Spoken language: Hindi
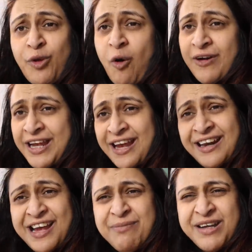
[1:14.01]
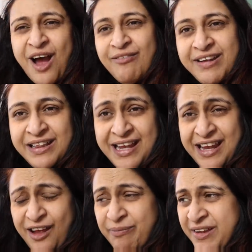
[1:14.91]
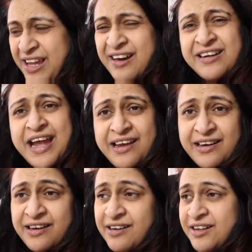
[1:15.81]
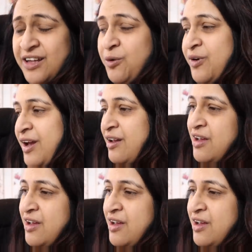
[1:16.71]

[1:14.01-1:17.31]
तौलिया लाइक मैं टावल लेके अपना हेयर टाई करके रखती हूँ ना